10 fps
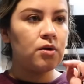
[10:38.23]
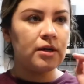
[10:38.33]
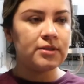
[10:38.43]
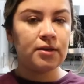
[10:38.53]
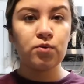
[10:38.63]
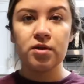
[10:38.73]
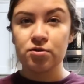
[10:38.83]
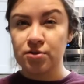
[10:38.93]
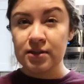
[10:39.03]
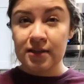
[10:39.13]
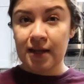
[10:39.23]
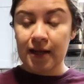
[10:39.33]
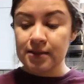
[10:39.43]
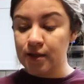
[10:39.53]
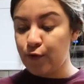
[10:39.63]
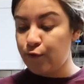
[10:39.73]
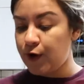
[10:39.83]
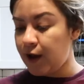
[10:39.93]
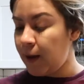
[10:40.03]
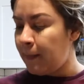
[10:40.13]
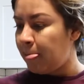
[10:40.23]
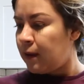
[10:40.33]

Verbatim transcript: a hacer unas cosas que tenía que hacer afuera.